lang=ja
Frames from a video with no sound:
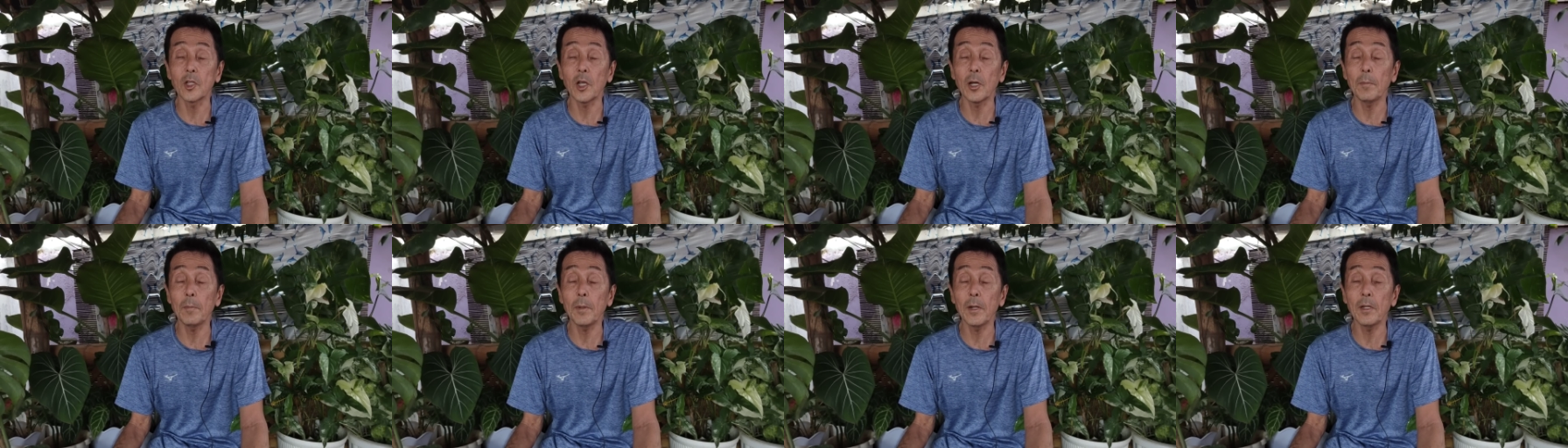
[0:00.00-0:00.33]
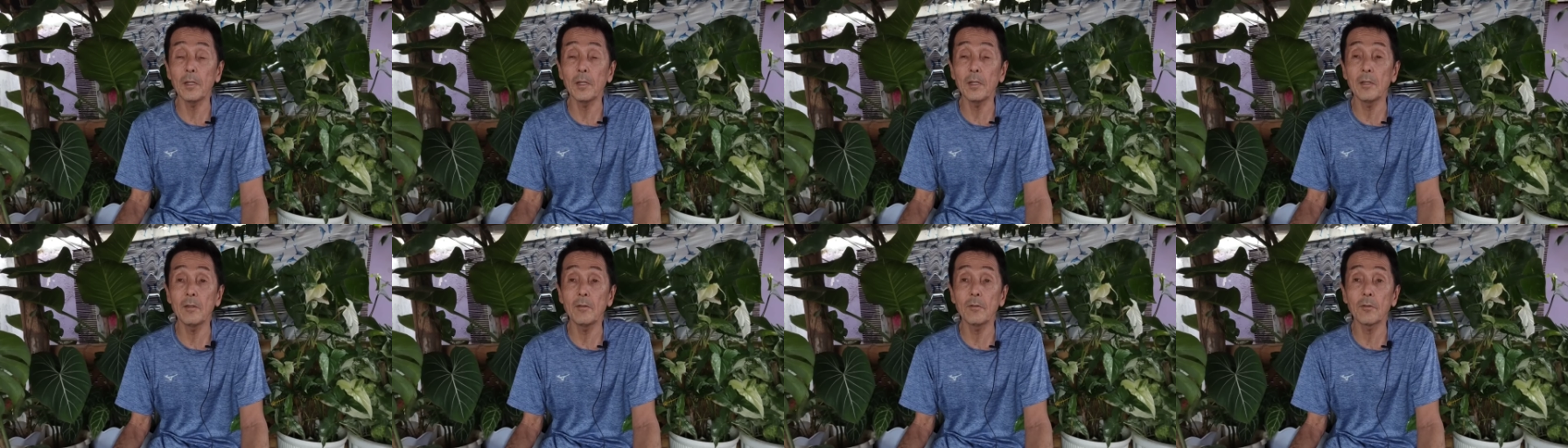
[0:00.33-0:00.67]

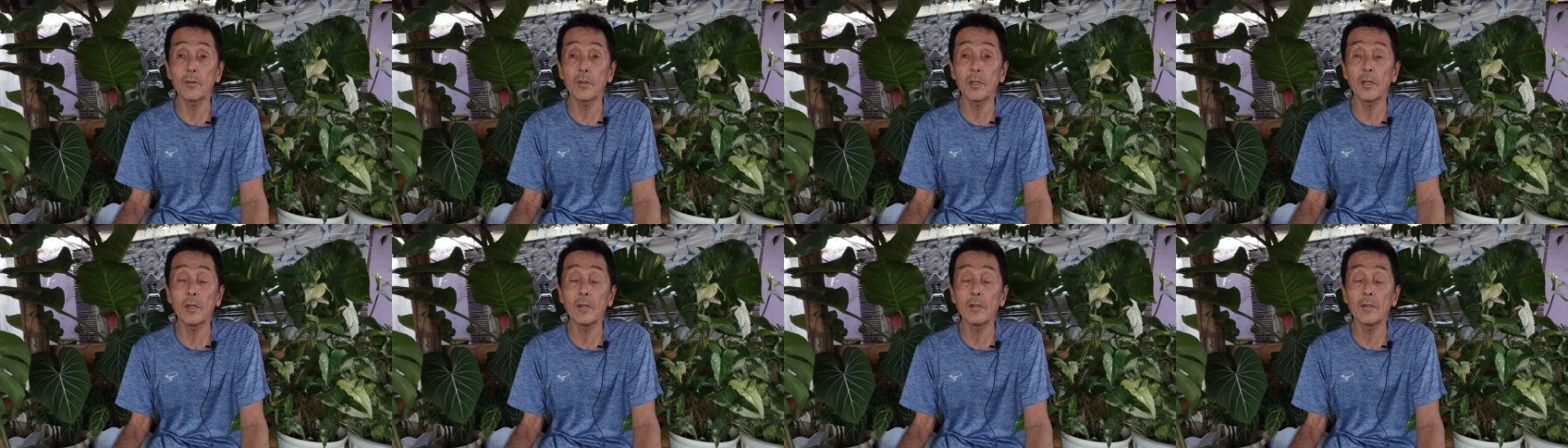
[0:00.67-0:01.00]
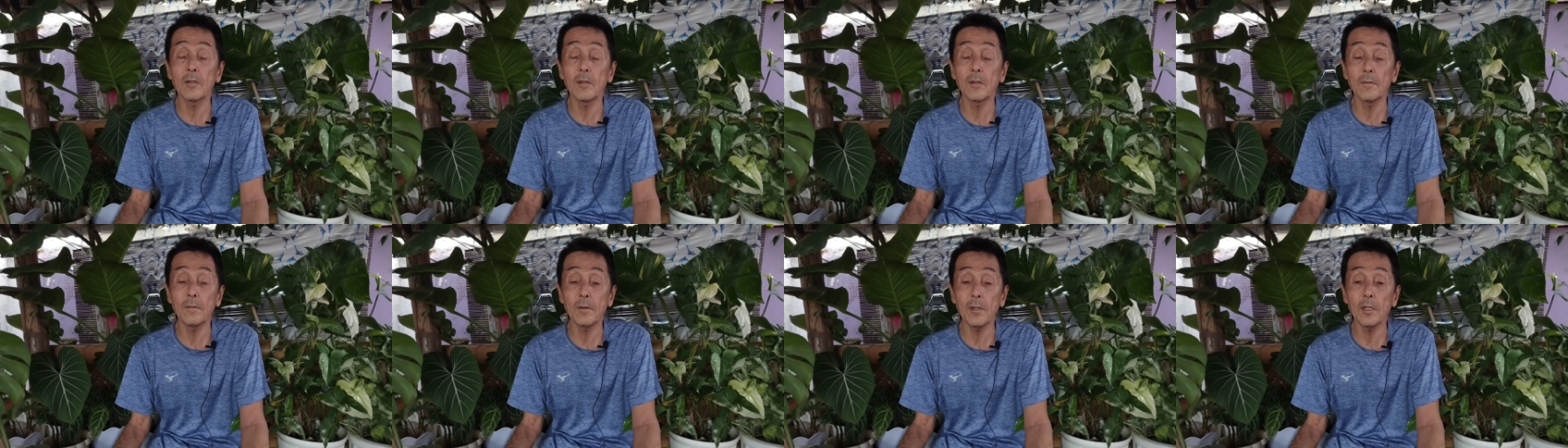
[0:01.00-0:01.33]
ジャパニーズ
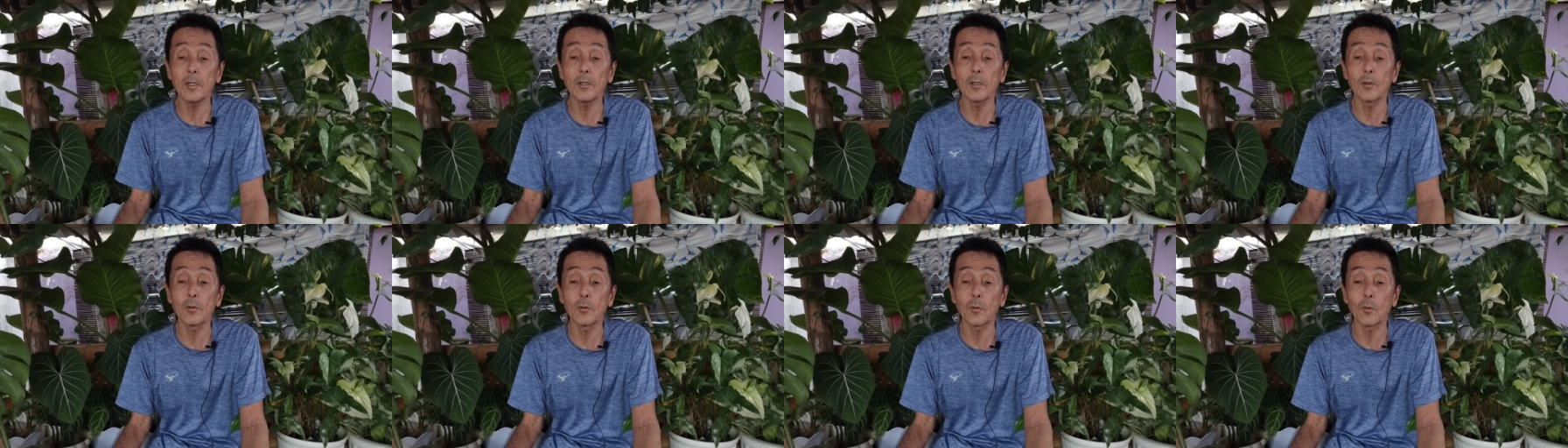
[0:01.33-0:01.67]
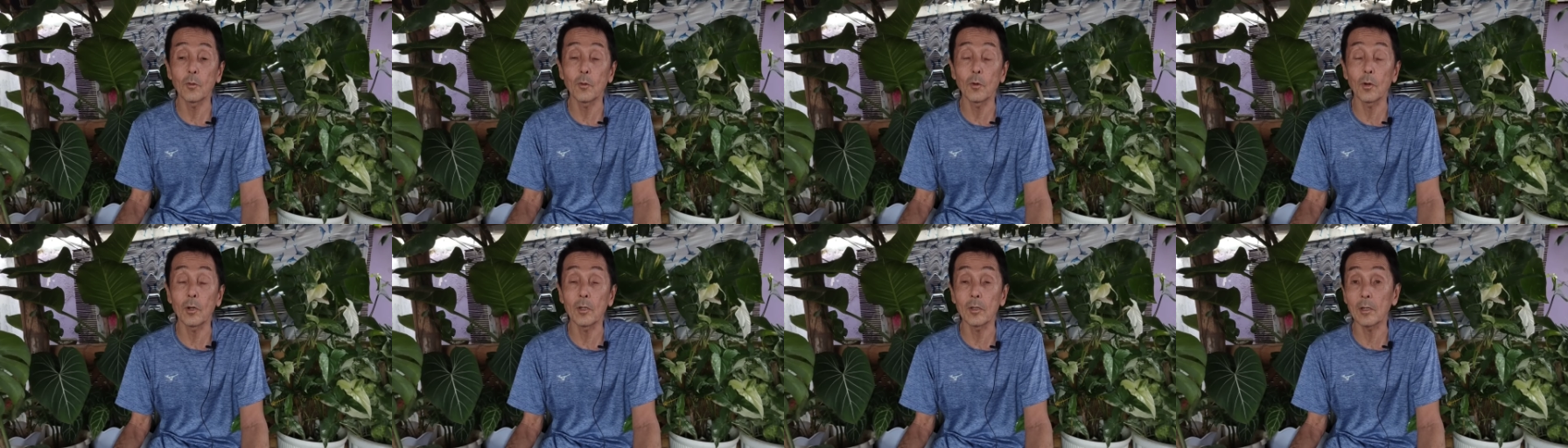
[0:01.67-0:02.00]
KTV って
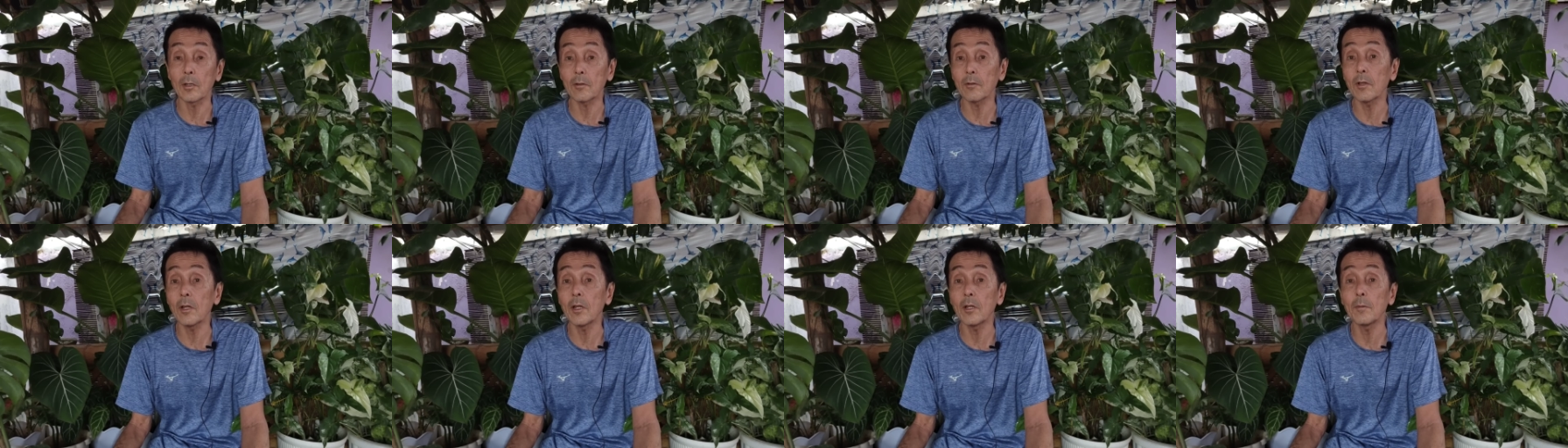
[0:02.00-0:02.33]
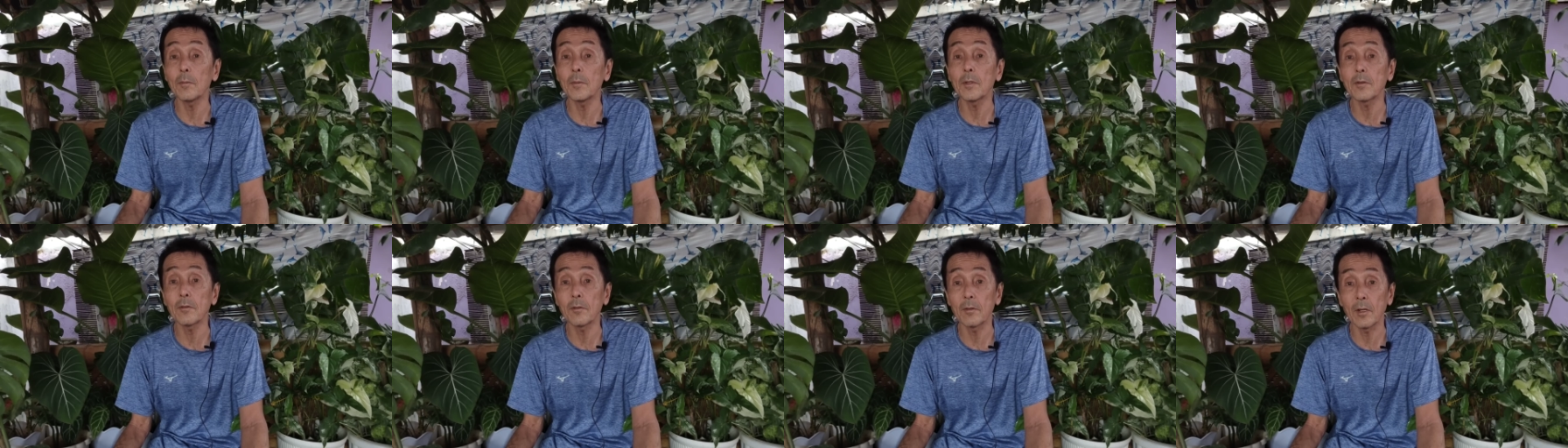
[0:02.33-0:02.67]
ところがたくさんあ
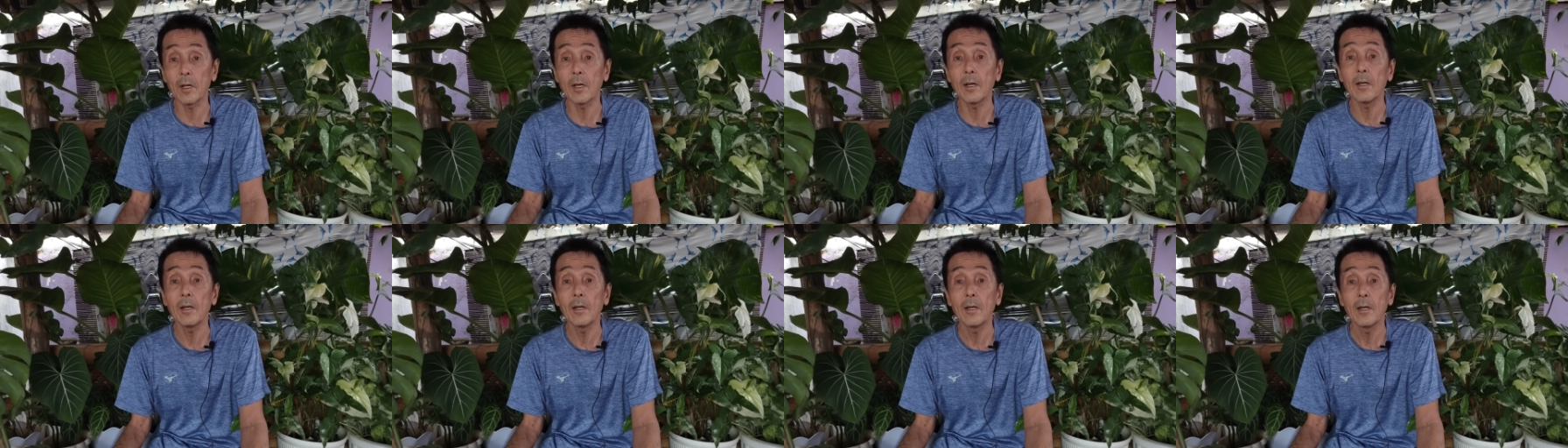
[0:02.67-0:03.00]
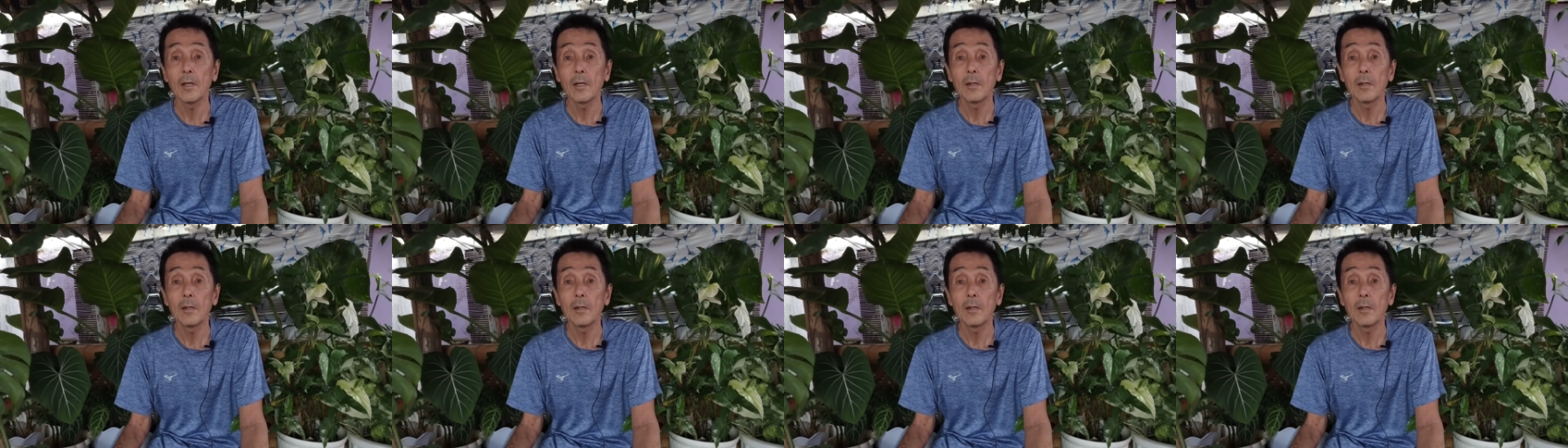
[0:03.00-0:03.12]
りますね。